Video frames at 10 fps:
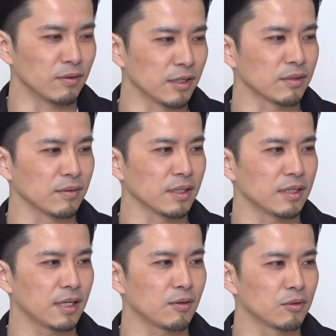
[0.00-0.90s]
んな人
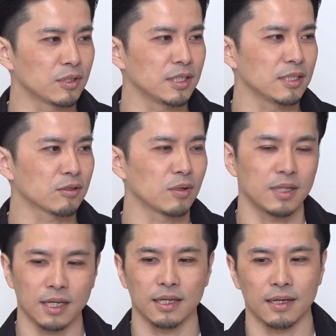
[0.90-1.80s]
にで今年それ
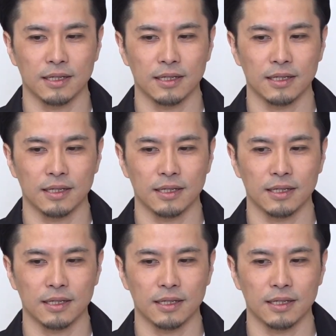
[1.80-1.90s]
で